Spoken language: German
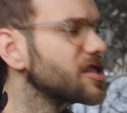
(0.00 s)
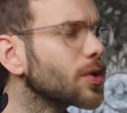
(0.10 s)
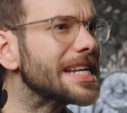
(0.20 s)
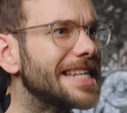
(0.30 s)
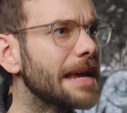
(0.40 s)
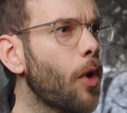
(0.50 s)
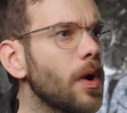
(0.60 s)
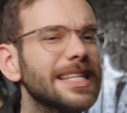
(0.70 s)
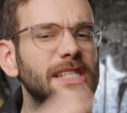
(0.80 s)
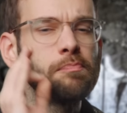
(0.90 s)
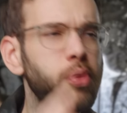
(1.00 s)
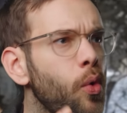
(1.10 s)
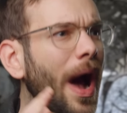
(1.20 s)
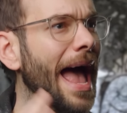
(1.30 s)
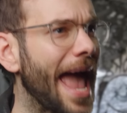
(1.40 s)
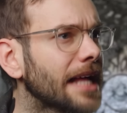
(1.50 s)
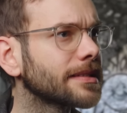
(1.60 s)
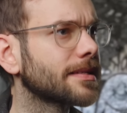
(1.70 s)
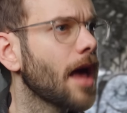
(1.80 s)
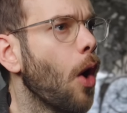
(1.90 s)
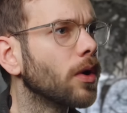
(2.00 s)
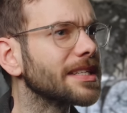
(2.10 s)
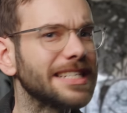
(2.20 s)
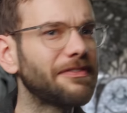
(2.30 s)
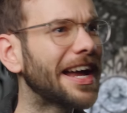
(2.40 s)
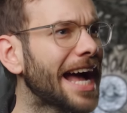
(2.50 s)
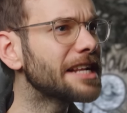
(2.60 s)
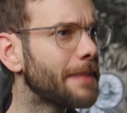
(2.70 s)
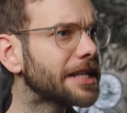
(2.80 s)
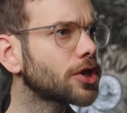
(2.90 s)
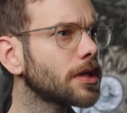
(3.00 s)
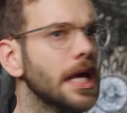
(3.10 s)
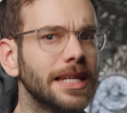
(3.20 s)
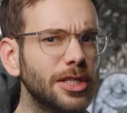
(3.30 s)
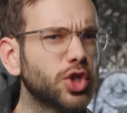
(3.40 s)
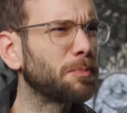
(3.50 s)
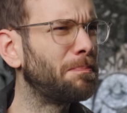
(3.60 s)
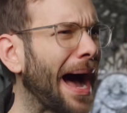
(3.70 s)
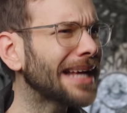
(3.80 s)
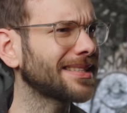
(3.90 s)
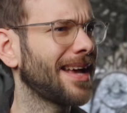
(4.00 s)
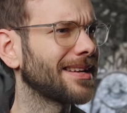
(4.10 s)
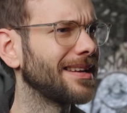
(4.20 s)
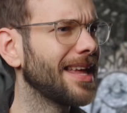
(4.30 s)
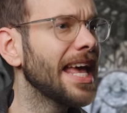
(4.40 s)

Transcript: So eine Demo ist purer Ernst und da waren halt Menschen, die Spaß hatten.